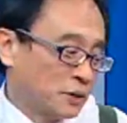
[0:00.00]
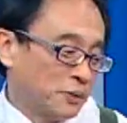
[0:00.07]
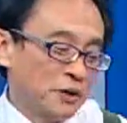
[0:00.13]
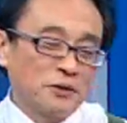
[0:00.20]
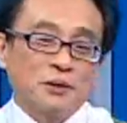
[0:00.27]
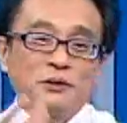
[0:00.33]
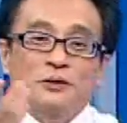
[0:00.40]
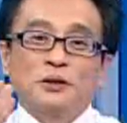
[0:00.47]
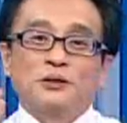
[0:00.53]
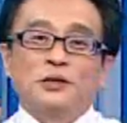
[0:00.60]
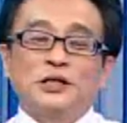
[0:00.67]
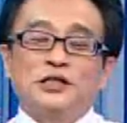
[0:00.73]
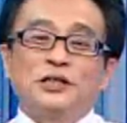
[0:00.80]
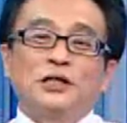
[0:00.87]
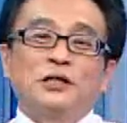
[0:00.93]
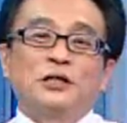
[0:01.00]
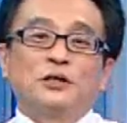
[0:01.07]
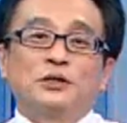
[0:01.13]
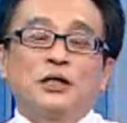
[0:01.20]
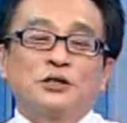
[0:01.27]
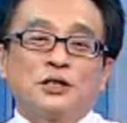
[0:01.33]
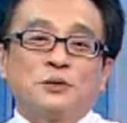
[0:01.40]
什么这这以前那
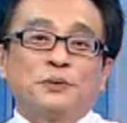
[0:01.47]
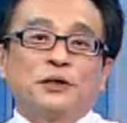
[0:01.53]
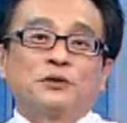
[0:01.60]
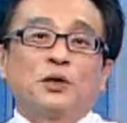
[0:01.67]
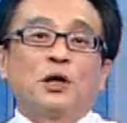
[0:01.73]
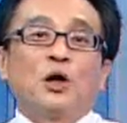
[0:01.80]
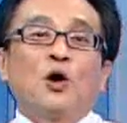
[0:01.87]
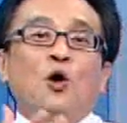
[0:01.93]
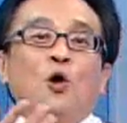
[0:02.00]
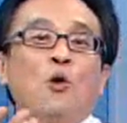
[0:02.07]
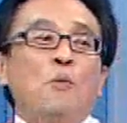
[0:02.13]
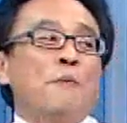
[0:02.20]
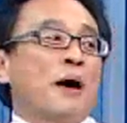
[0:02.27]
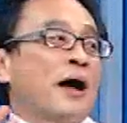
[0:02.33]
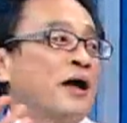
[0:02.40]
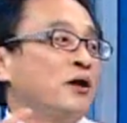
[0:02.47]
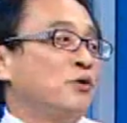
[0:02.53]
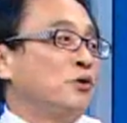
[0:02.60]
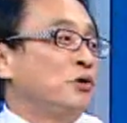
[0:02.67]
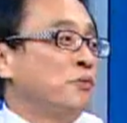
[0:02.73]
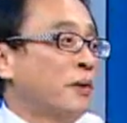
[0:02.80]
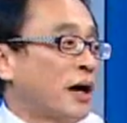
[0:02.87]
种那种指标叫红买
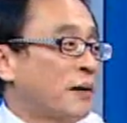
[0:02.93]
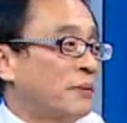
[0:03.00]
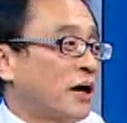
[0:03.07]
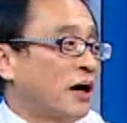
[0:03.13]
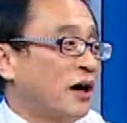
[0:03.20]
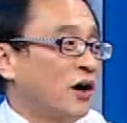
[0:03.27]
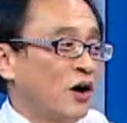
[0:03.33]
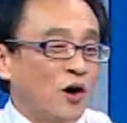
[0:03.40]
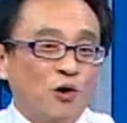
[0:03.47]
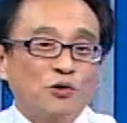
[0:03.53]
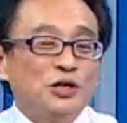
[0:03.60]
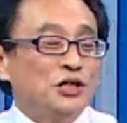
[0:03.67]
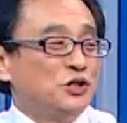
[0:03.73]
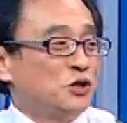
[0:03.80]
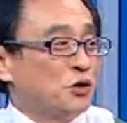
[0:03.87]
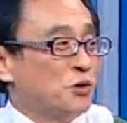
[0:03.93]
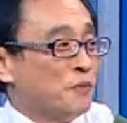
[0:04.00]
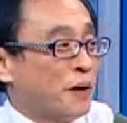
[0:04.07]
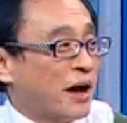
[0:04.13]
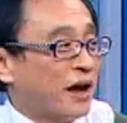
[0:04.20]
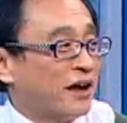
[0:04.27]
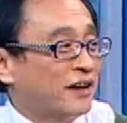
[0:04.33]
绿卖吗？红你就买，